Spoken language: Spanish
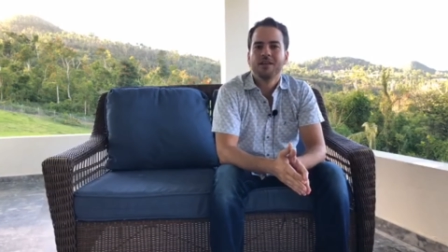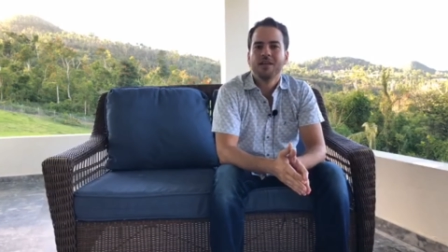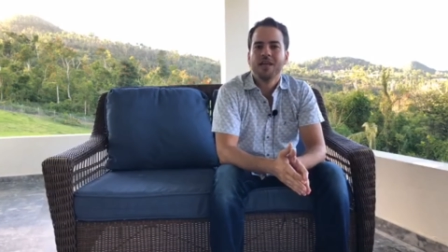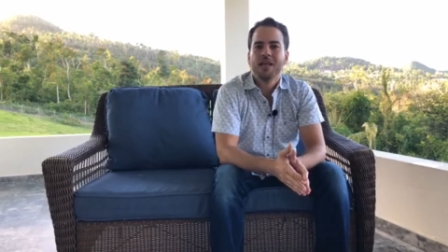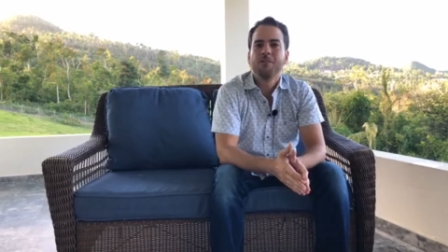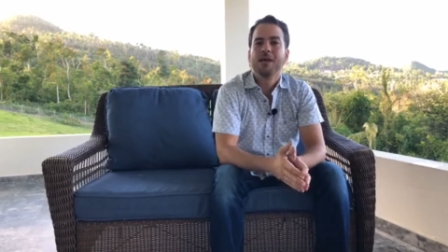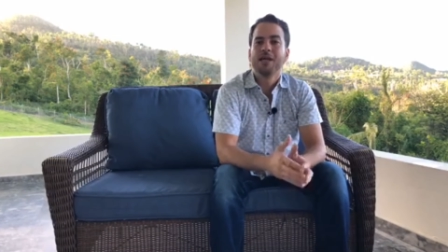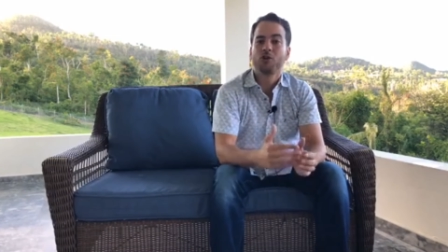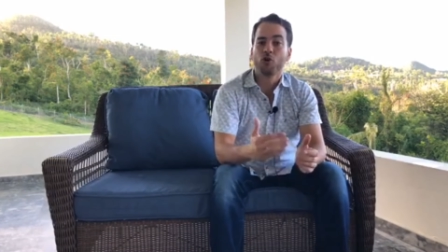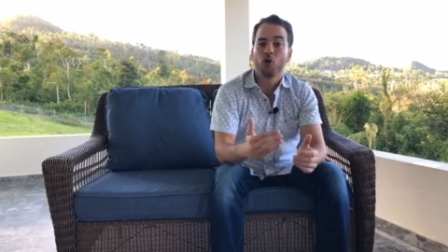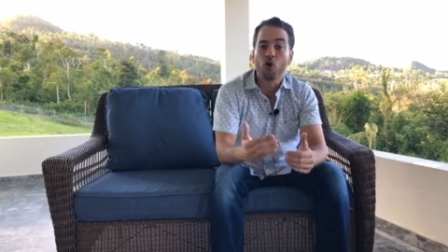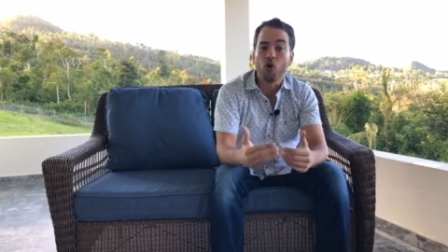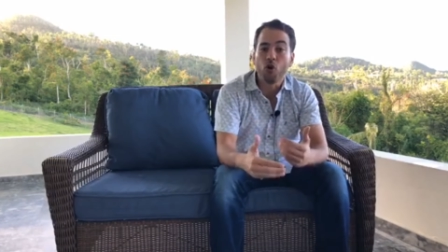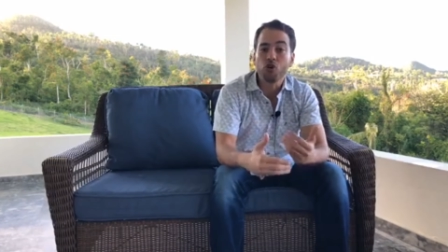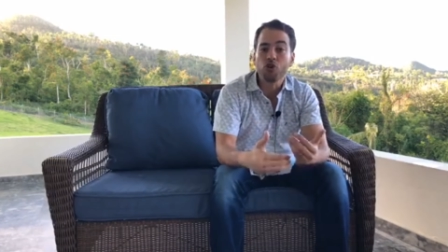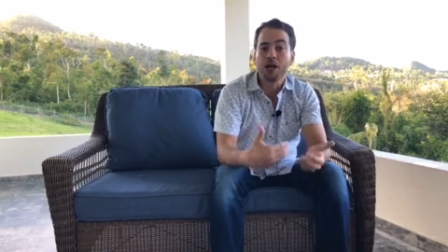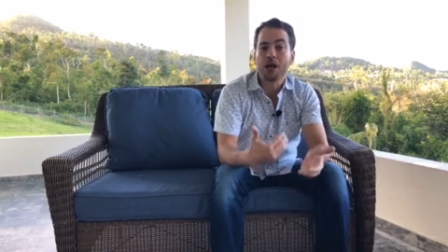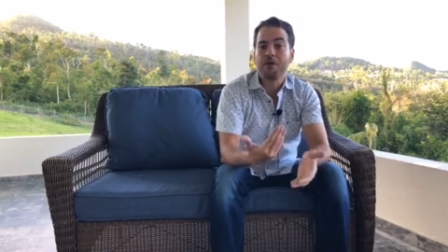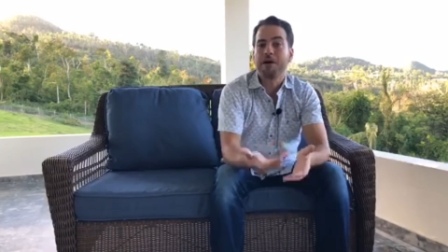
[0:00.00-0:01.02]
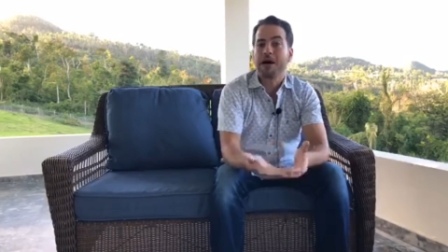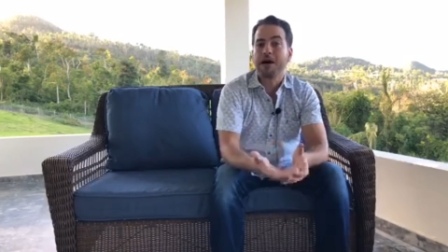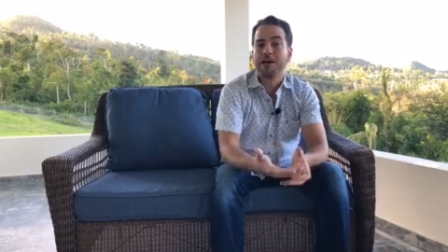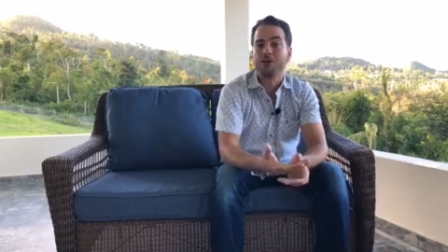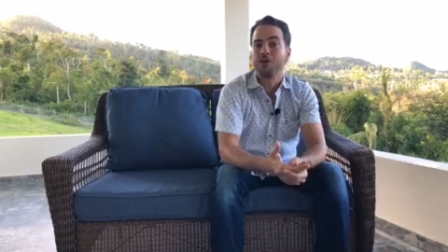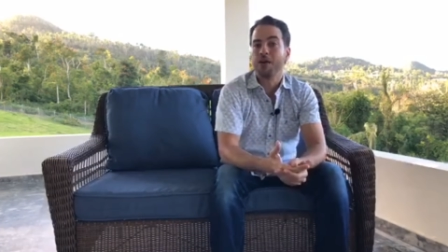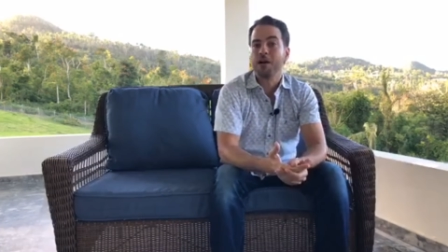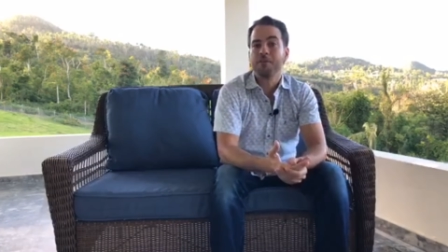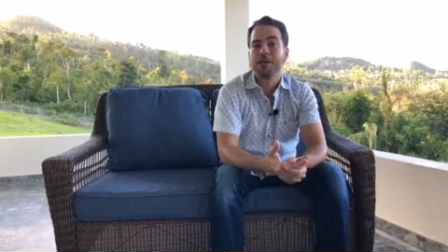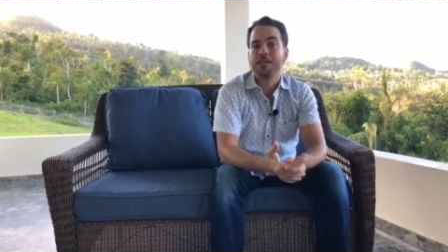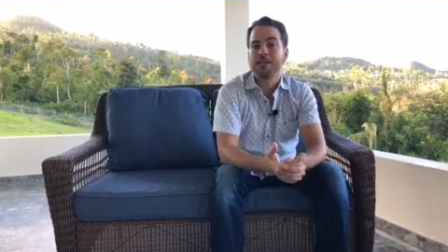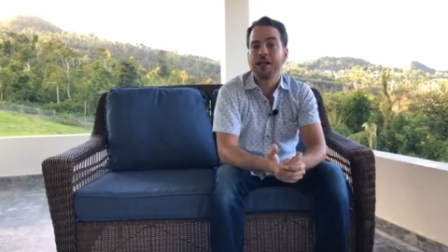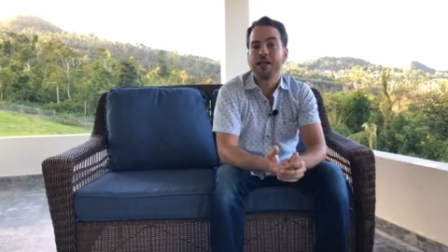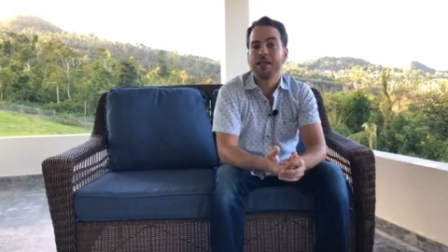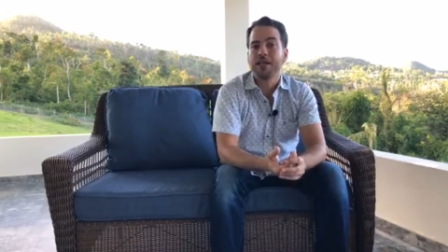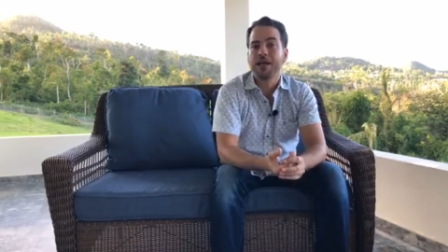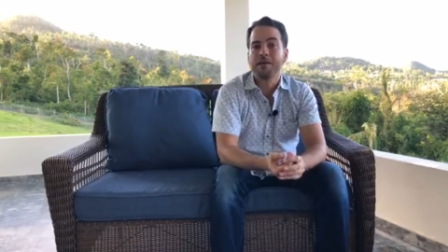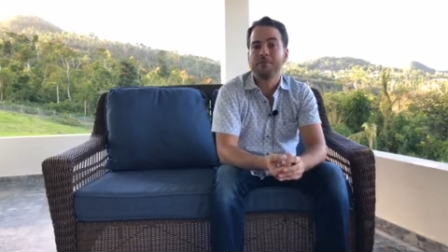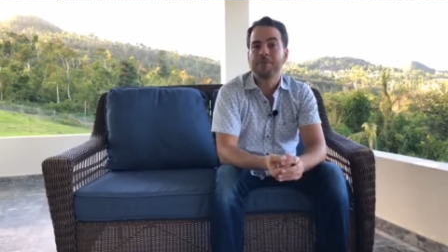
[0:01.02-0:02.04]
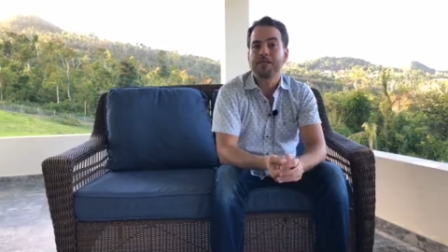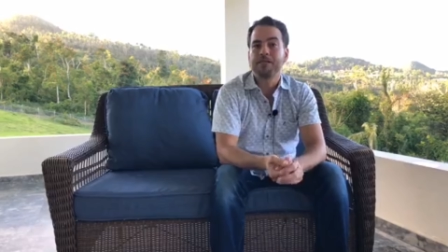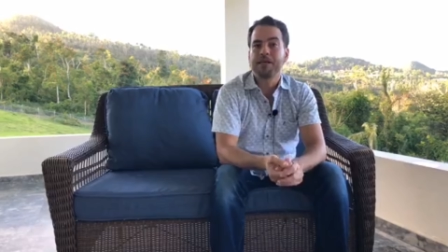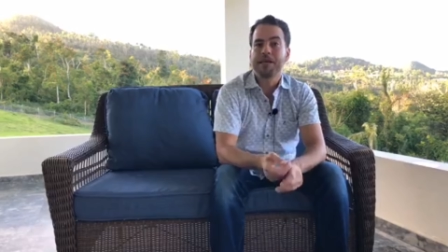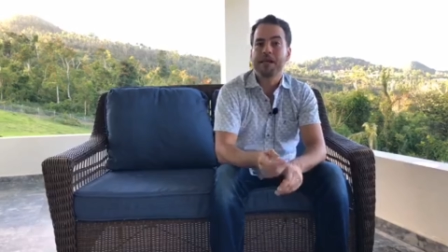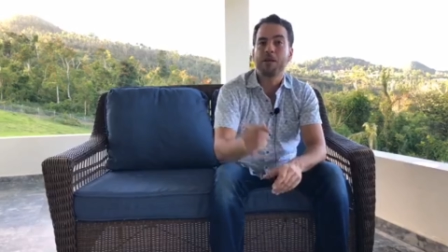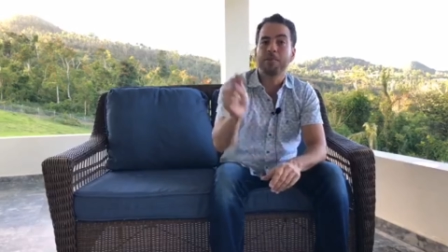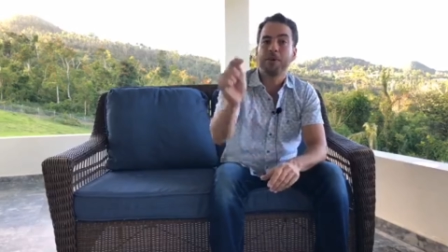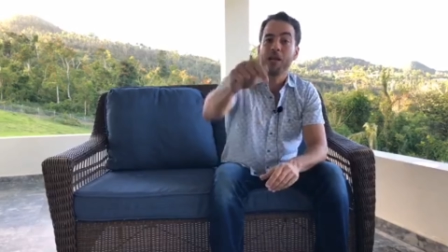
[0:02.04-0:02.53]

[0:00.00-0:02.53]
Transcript: Y me tocó trabajar con la mentalidad empresarial,